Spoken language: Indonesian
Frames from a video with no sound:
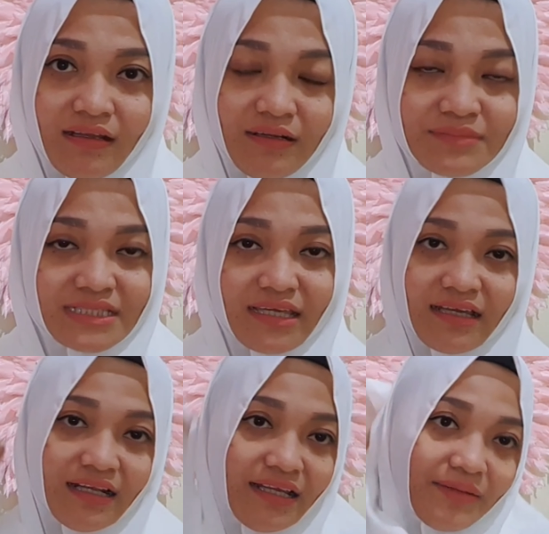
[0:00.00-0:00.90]
kalau misalnya
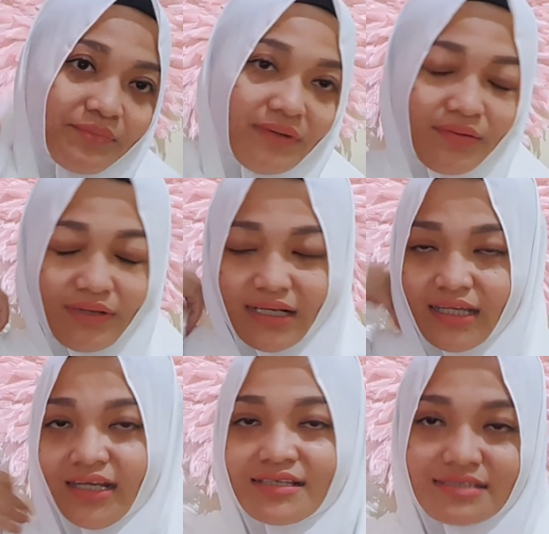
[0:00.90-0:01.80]
kalian mau
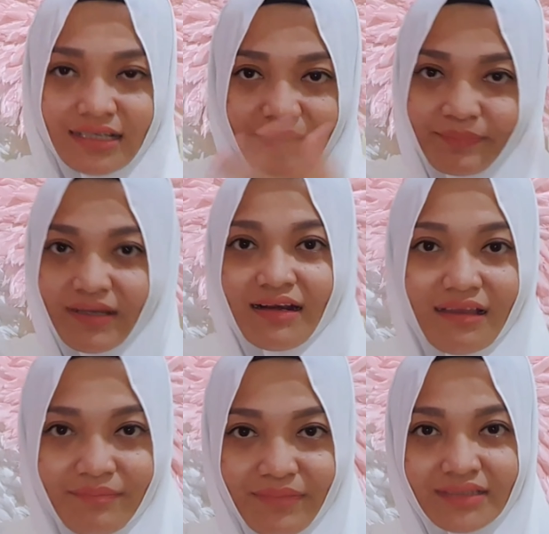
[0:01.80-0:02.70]
ala-ala
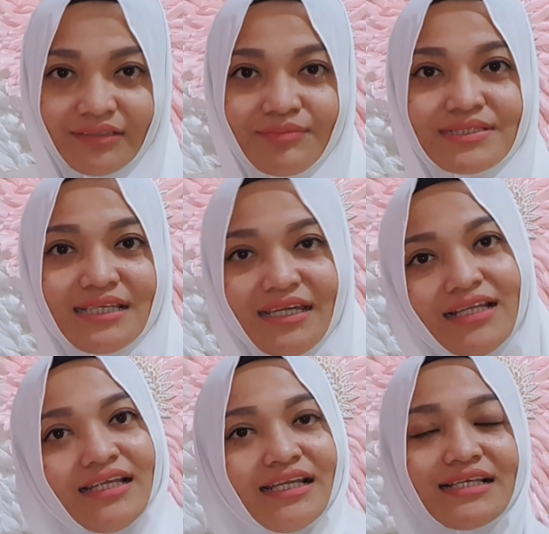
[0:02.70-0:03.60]
selebgram atau
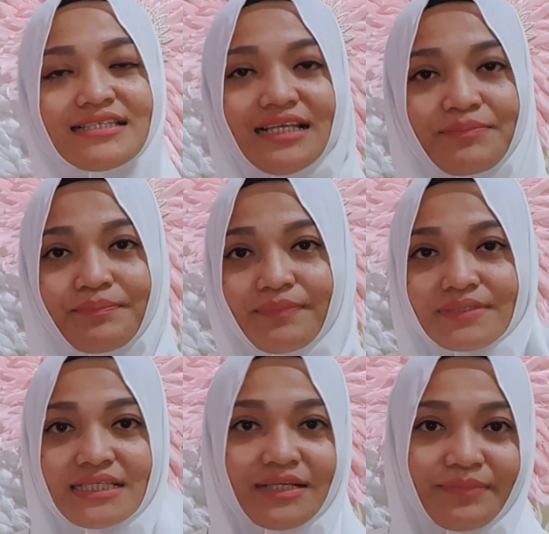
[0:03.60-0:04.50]
misalnya ala-ala seleb
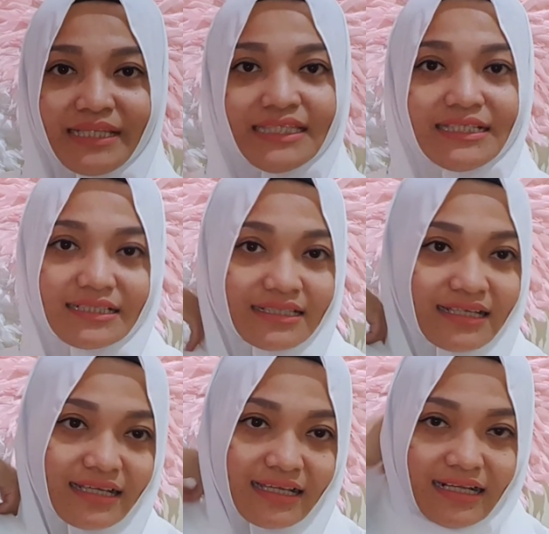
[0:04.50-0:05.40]
selebriti
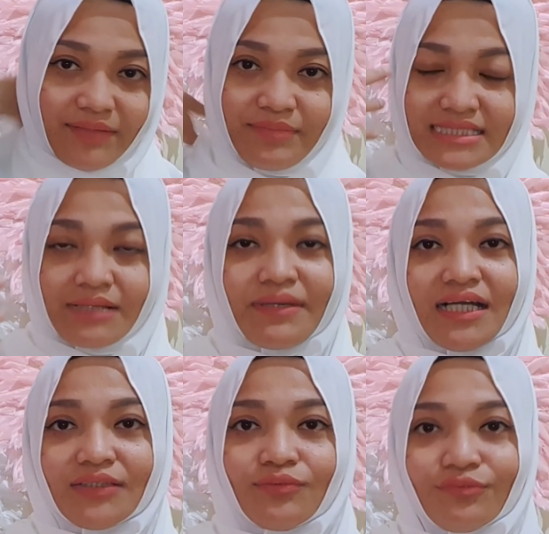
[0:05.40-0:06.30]
kalian bisa
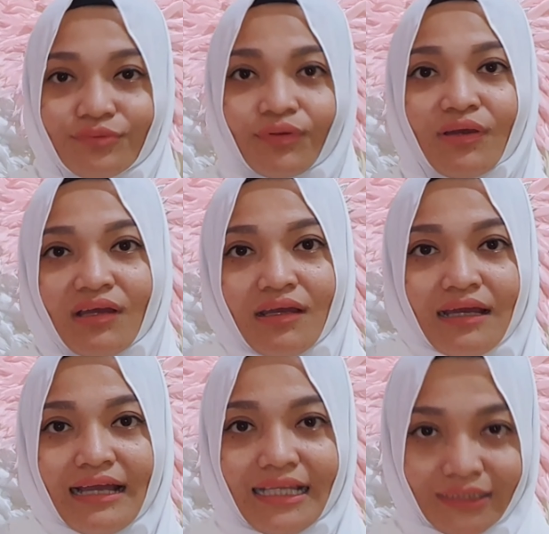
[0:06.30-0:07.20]
banget untuk
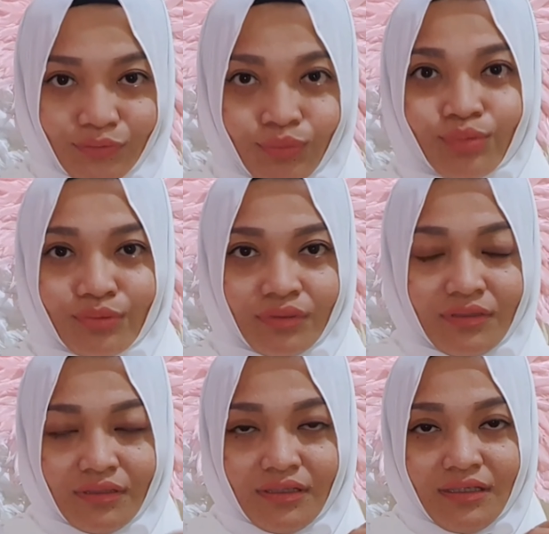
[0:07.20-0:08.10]
atur
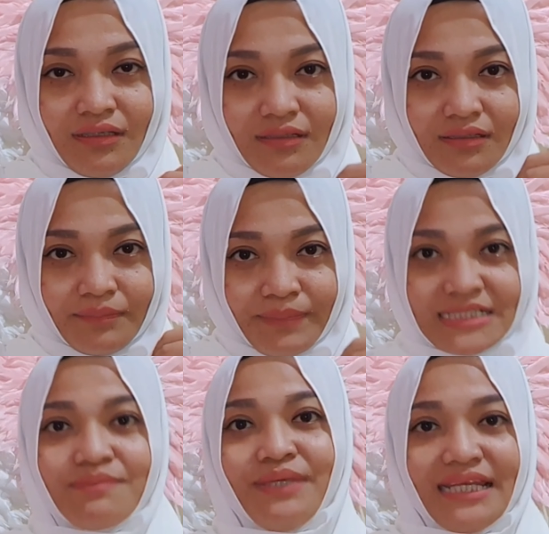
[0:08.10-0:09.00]

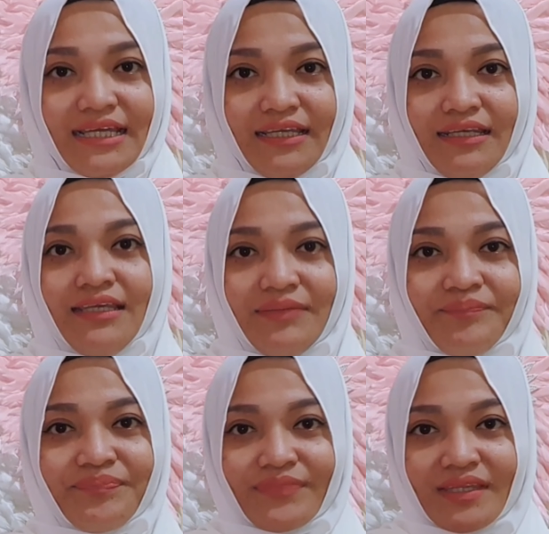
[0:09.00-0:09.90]
pasmina
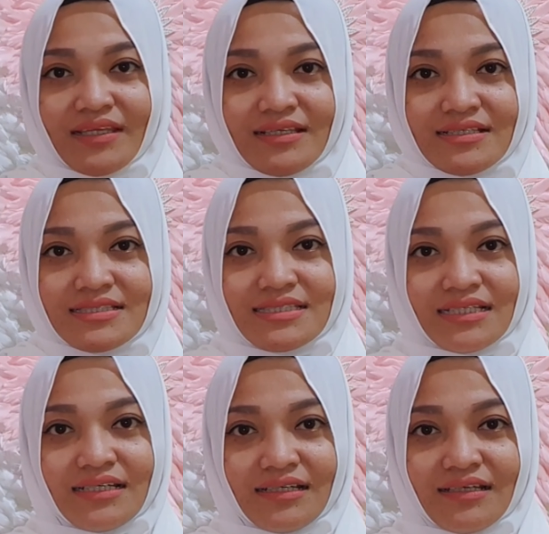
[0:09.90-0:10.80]
ini
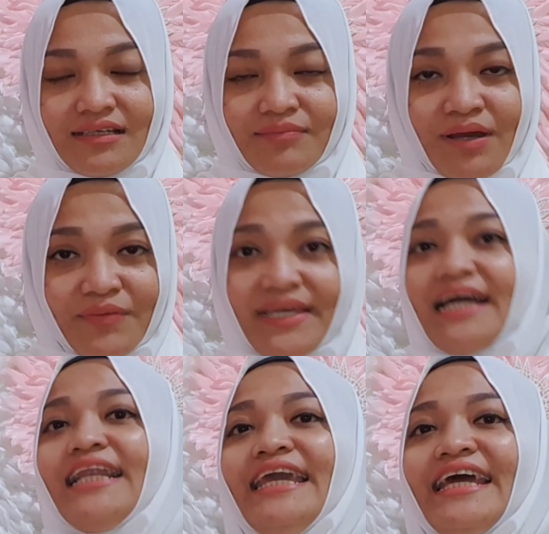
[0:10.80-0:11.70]
semaunya
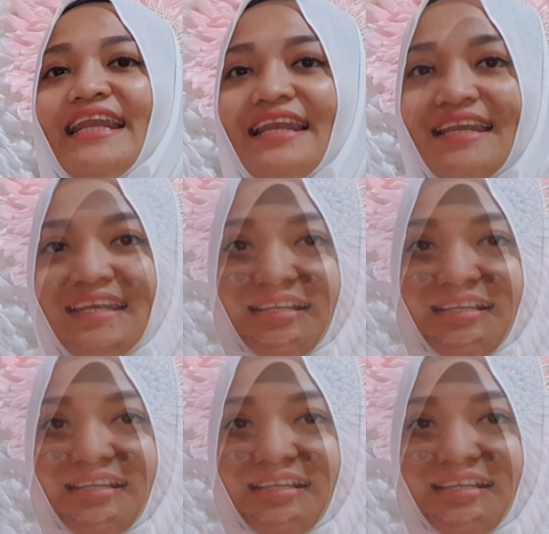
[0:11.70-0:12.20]
kalian. Terus